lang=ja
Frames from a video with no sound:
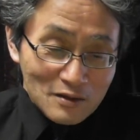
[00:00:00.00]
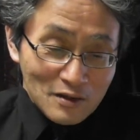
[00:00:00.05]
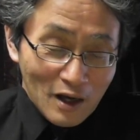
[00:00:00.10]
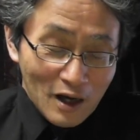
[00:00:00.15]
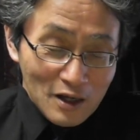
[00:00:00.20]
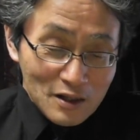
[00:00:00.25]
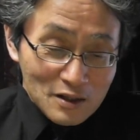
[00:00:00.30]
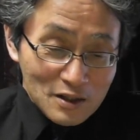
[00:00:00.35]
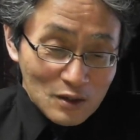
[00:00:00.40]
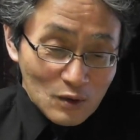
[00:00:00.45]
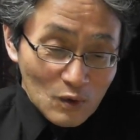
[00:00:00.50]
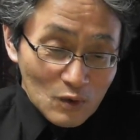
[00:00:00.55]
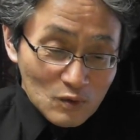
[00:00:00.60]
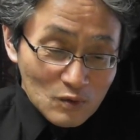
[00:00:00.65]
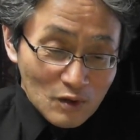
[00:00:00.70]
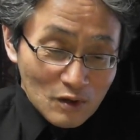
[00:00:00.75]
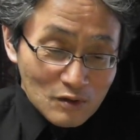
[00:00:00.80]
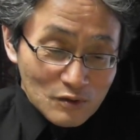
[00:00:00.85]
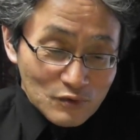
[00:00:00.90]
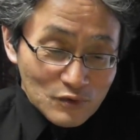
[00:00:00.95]
大日本
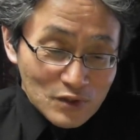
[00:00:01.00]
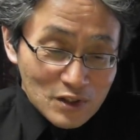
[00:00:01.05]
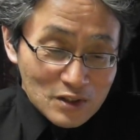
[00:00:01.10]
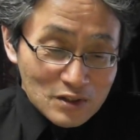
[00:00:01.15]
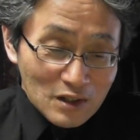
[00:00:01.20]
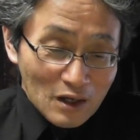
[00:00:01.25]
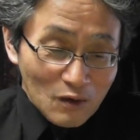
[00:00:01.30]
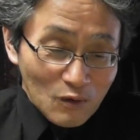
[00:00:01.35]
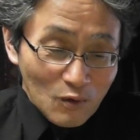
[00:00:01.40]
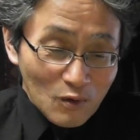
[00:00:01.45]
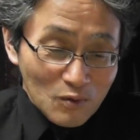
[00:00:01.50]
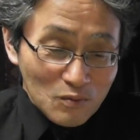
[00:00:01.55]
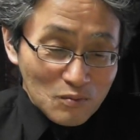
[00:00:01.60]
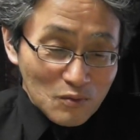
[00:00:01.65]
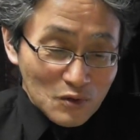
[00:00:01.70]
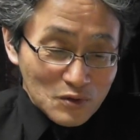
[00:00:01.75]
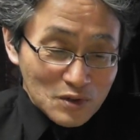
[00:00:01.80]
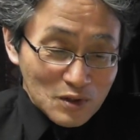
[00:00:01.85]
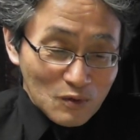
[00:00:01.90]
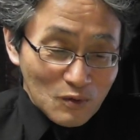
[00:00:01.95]
国富士山本
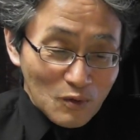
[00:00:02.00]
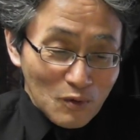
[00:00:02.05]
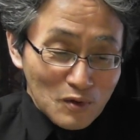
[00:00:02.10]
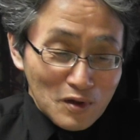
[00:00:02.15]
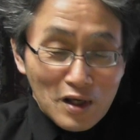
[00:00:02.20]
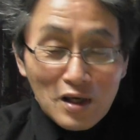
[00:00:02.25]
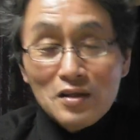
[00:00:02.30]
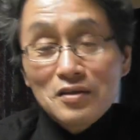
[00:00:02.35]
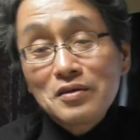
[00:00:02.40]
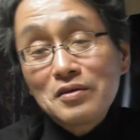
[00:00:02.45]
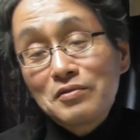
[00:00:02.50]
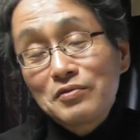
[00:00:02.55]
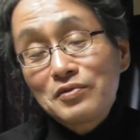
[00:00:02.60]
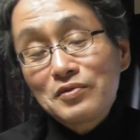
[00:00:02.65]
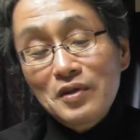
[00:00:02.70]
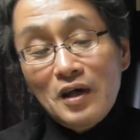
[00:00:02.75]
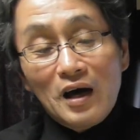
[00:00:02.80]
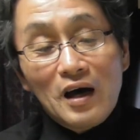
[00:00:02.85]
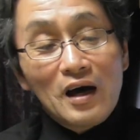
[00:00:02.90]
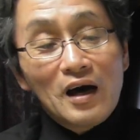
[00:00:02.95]
門で根源っていうふ
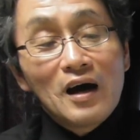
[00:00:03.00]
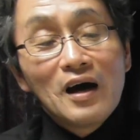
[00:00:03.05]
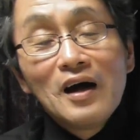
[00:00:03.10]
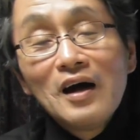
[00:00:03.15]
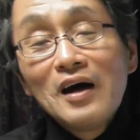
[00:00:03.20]
うな